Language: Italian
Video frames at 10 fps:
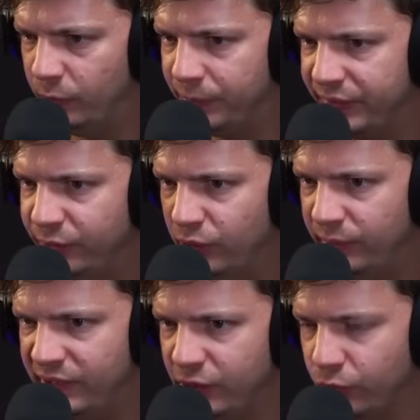
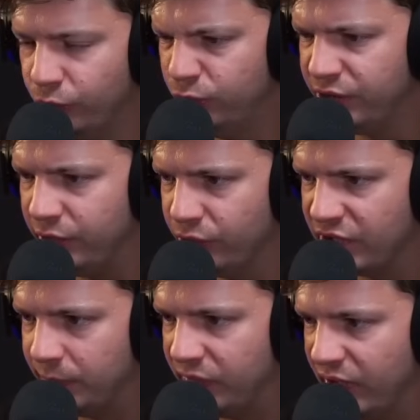particolarmente confusi, non
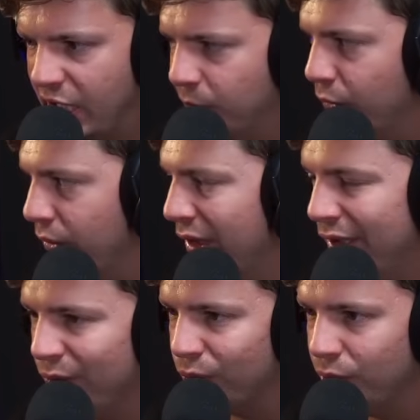sapevamo
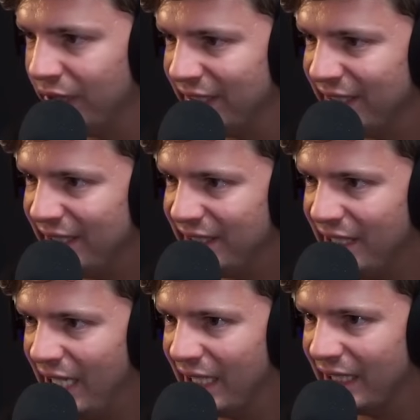quello che stesse
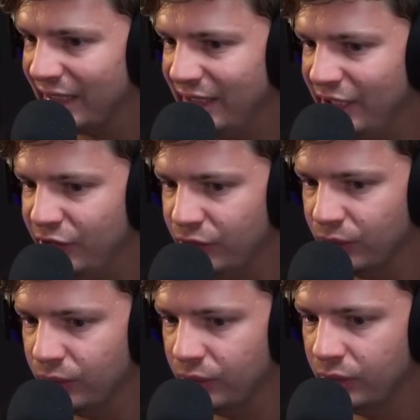
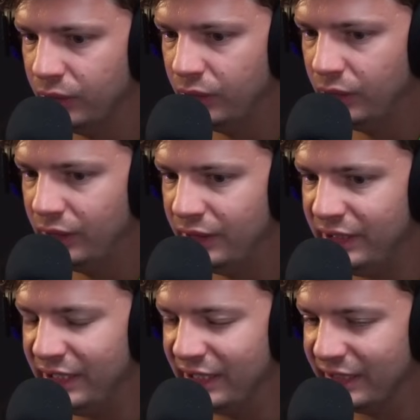accadendo
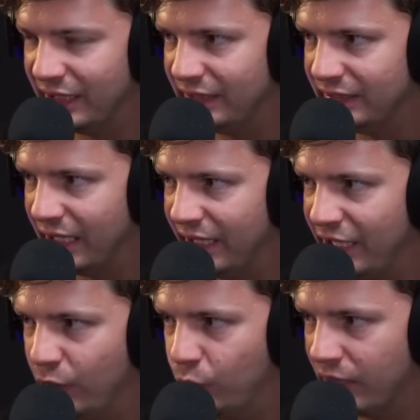in realtà
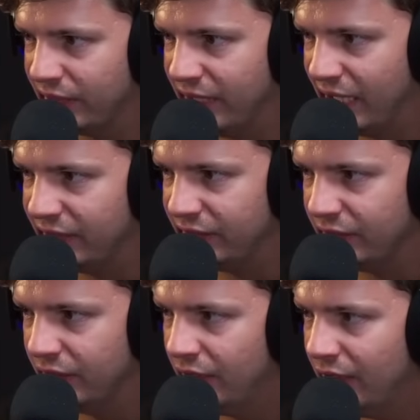e
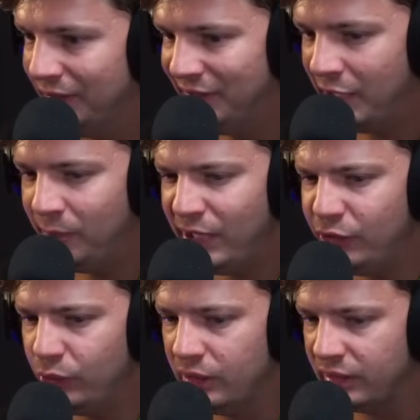guardate,
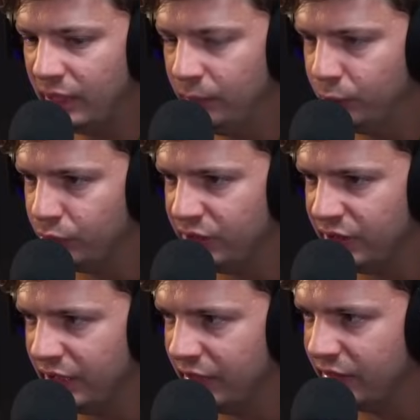nemmeno il tempo
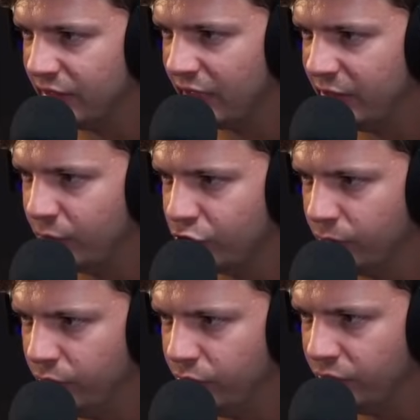di entrare in questo
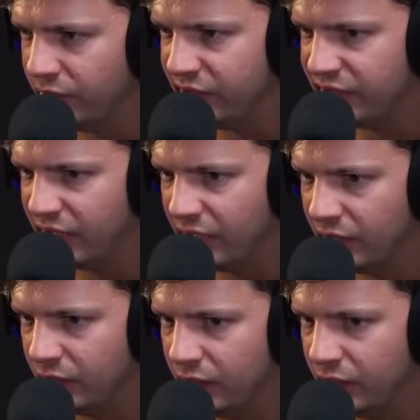mondo che già